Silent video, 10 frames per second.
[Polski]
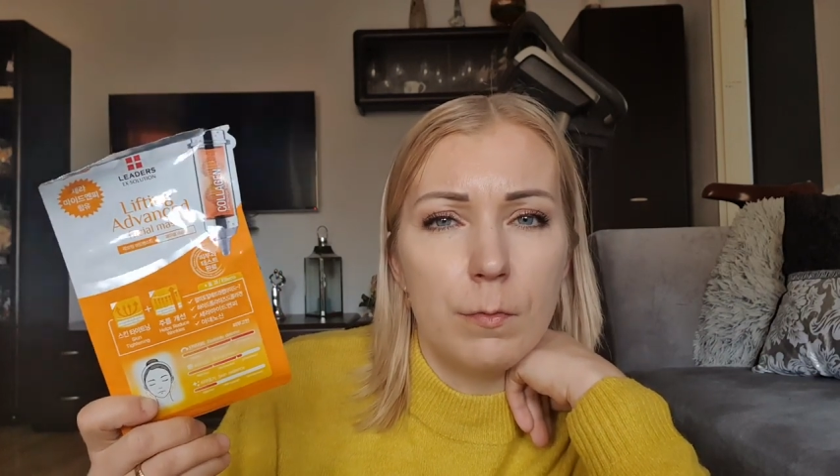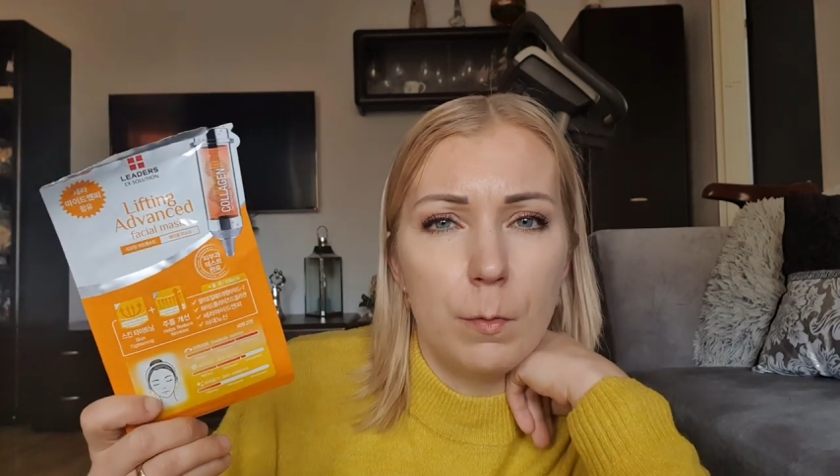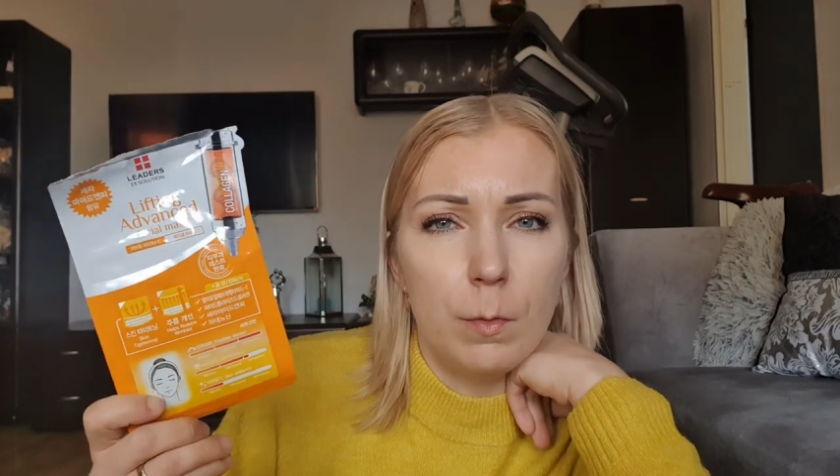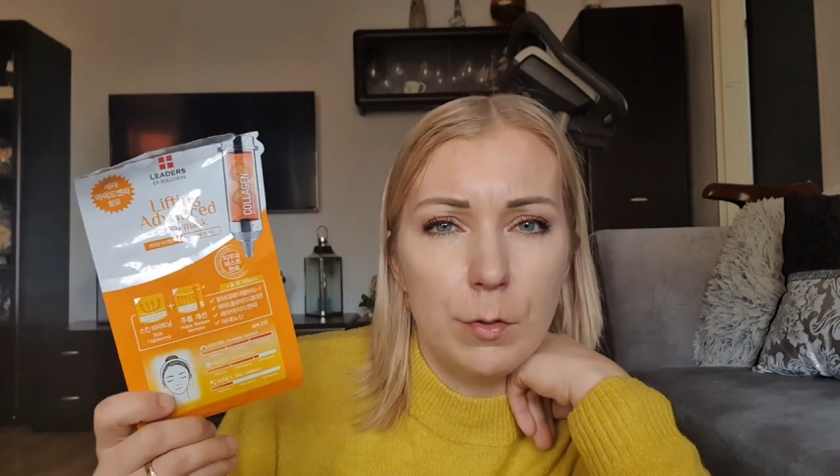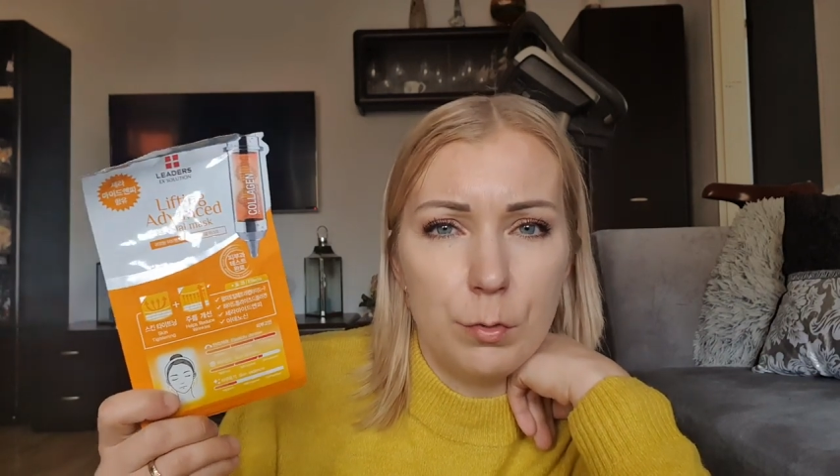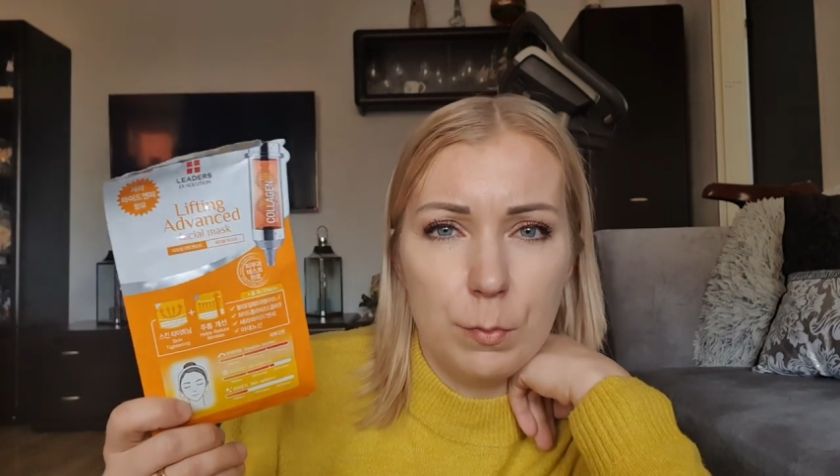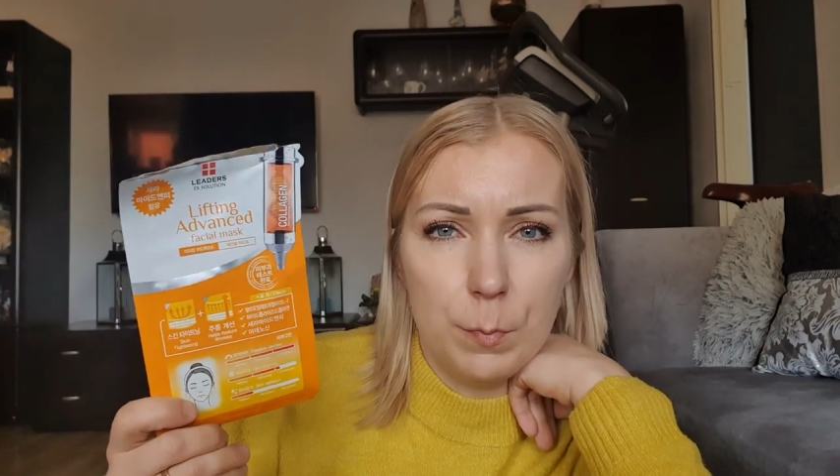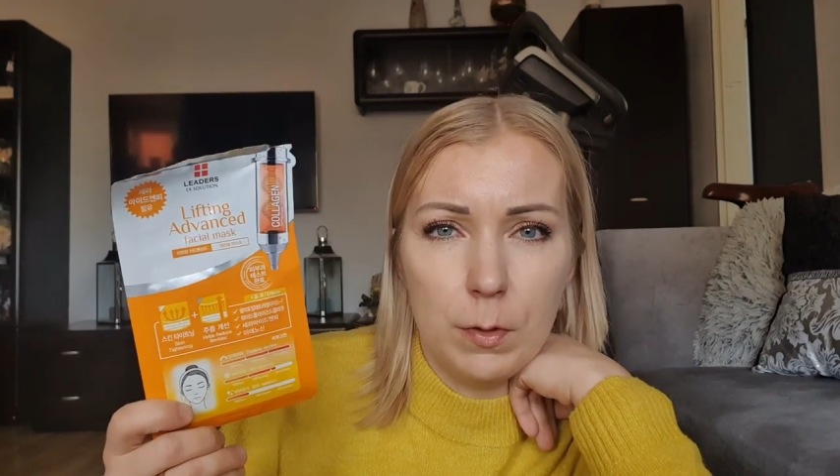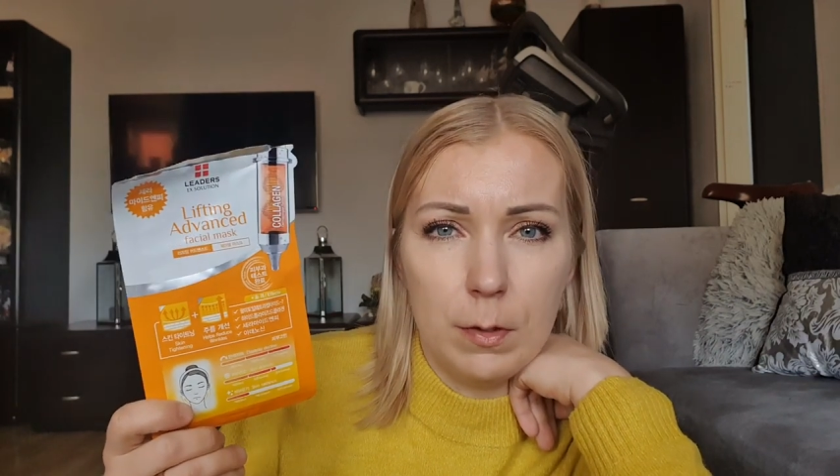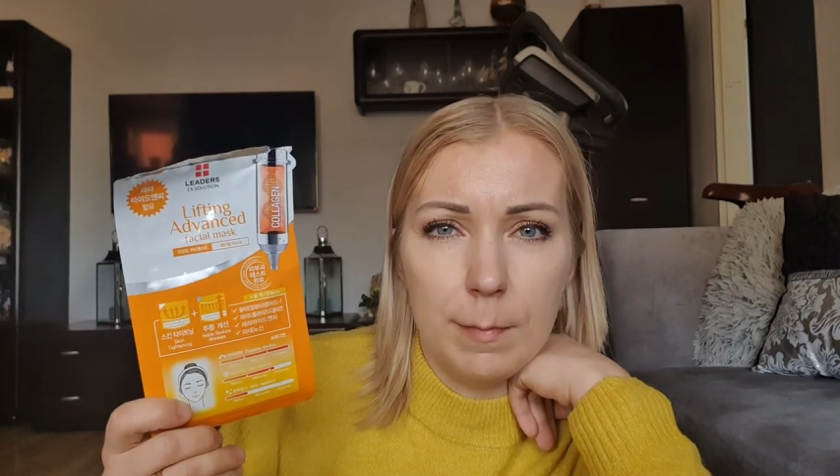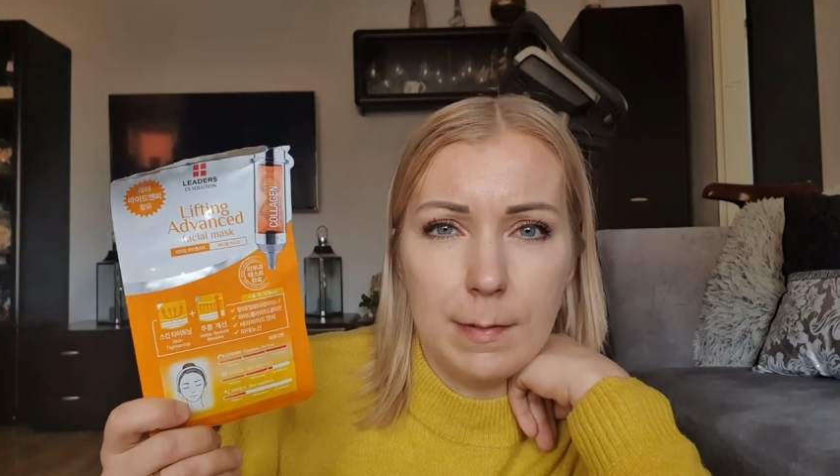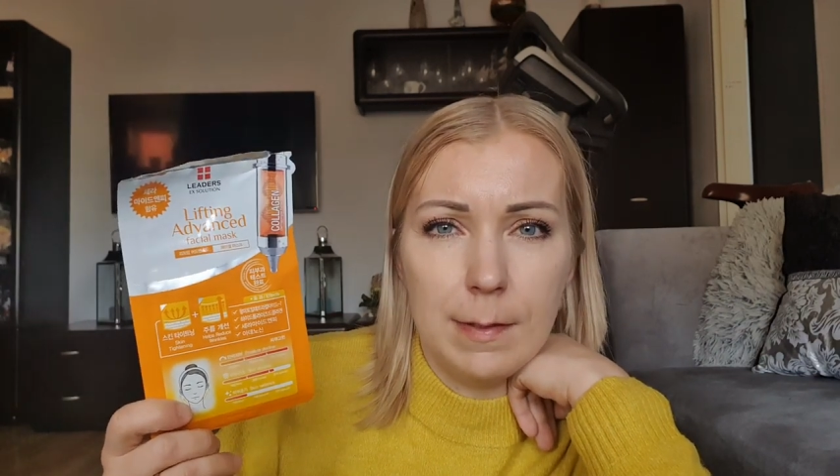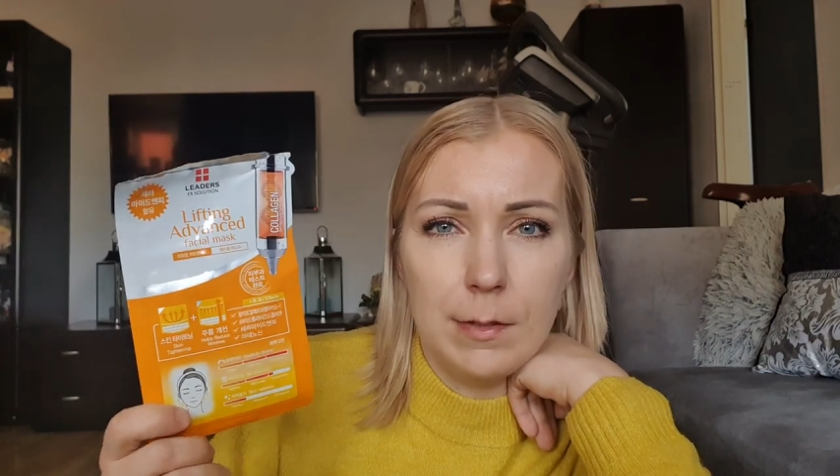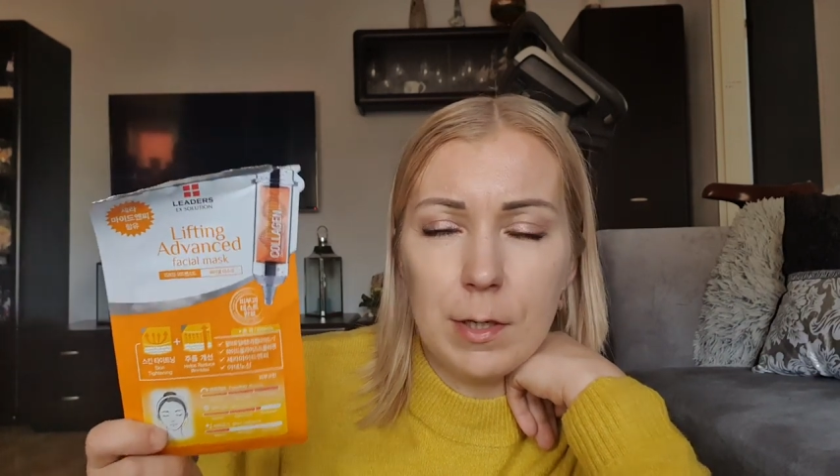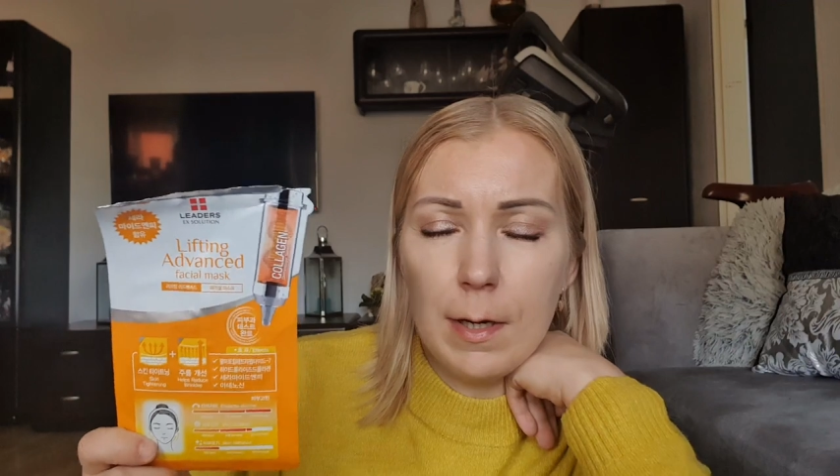ogóle czuć po tych
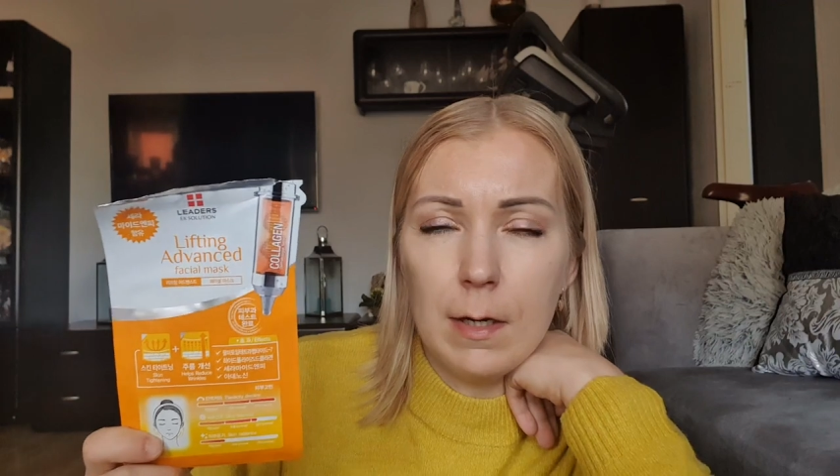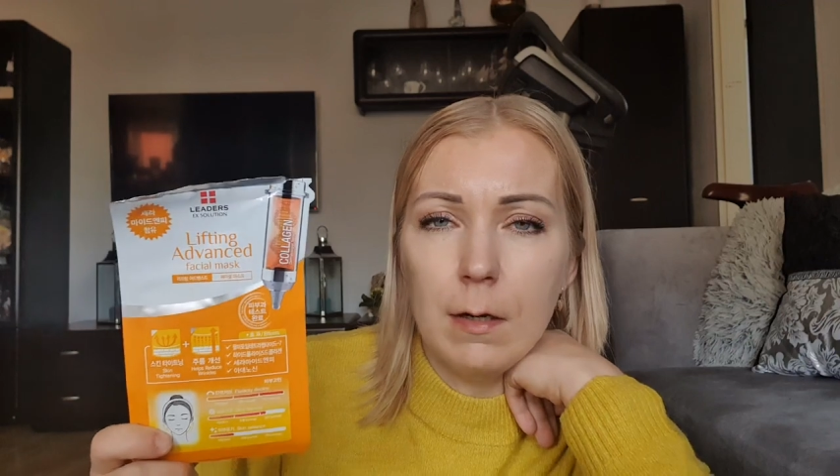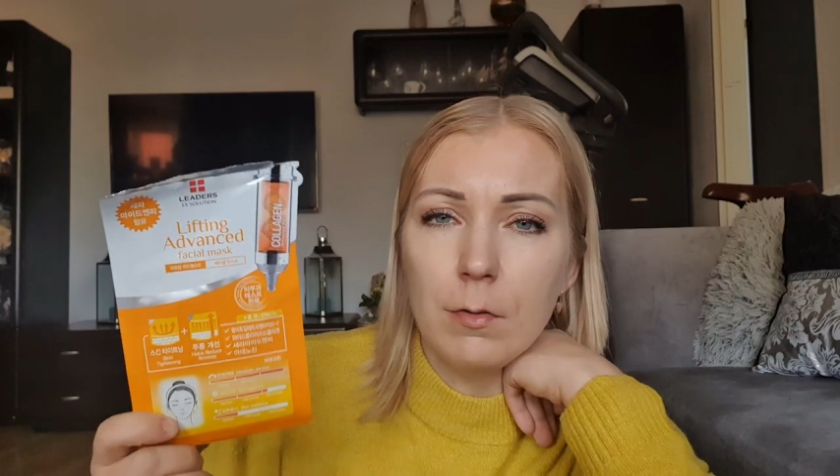maseczkach,